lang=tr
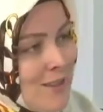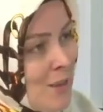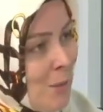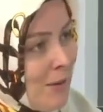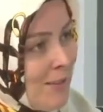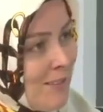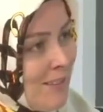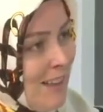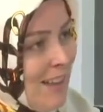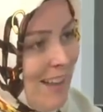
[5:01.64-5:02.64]
zaman.
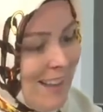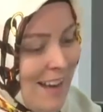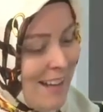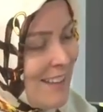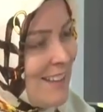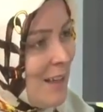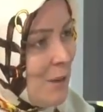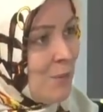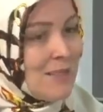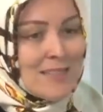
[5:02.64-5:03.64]
Der ki
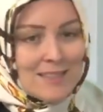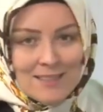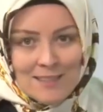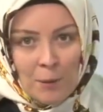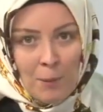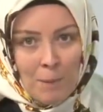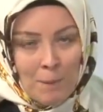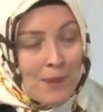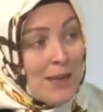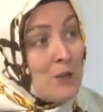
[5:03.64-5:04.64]
terapist, tamam.
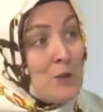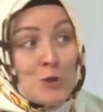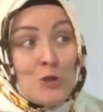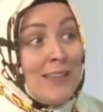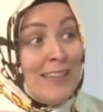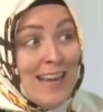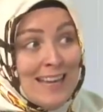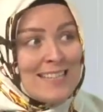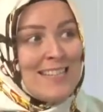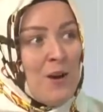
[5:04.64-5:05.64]
Çocuk
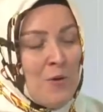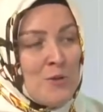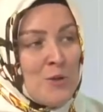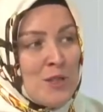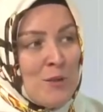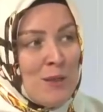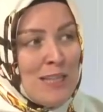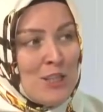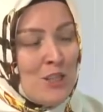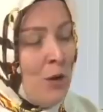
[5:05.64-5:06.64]
neyse o
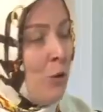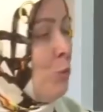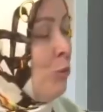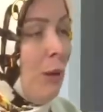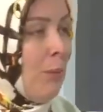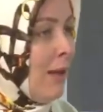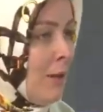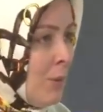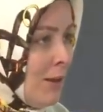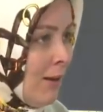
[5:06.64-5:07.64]
çözemediği şeyi onu bulamaya
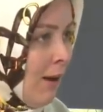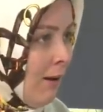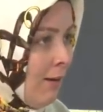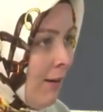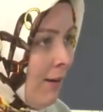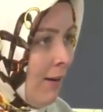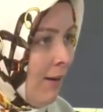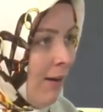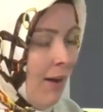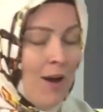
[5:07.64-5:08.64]
da bilir yani. Hı
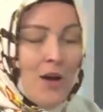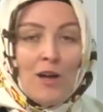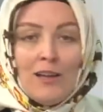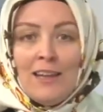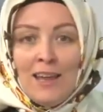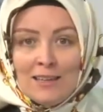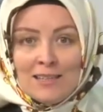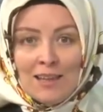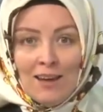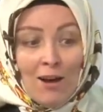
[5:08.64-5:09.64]
hı.
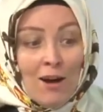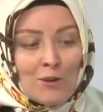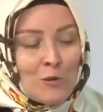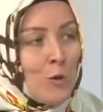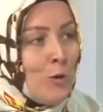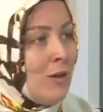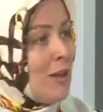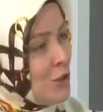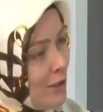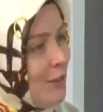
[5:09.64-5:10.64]
Neyse artık oyunu
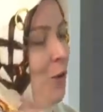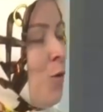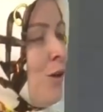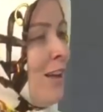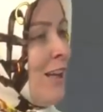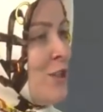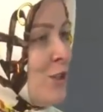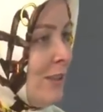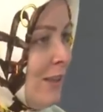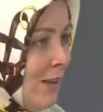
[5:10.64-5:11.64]
değiştirdi. Oradan
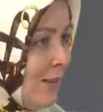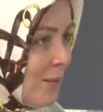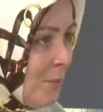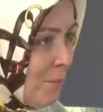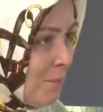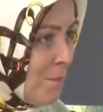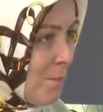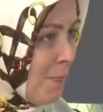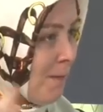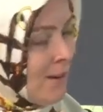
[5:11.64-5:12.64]
alacağını aldı.
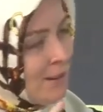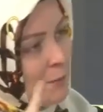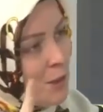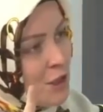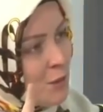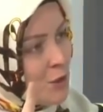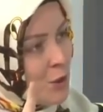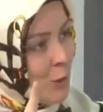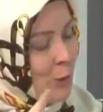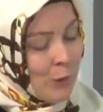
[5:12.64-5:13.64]
Artık başka bir
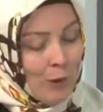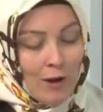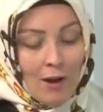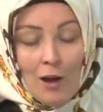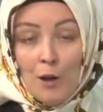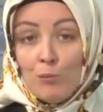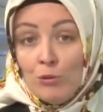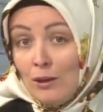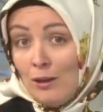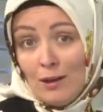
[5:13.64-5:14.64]
şey oynuyor. Bunu
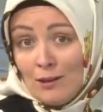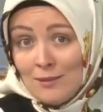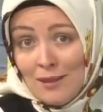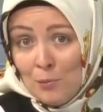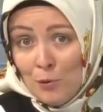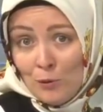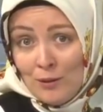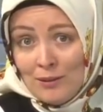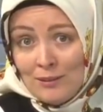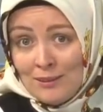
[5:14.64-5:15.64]
illaki terapi
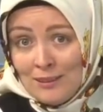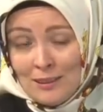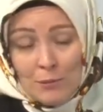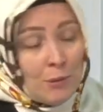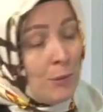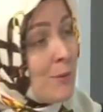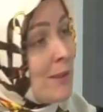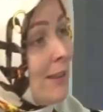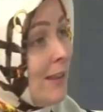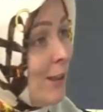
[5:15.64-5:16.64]
odalarında
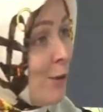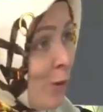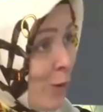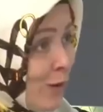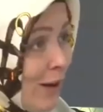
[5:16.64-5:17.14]
deneyimlememize gerek yok.